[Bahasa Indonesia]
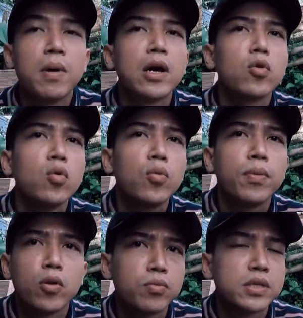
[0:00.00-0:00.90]
baru
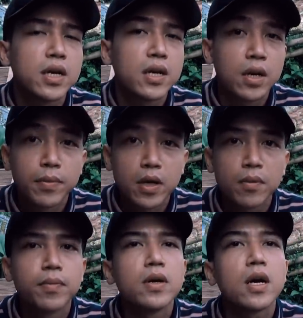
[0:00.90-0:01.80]
belum bisa
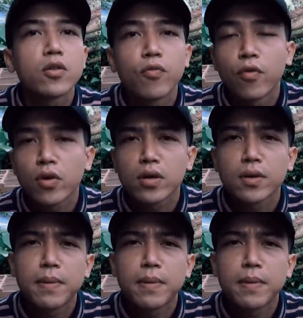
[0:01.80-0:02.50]
grebek-grebek atau vlog ke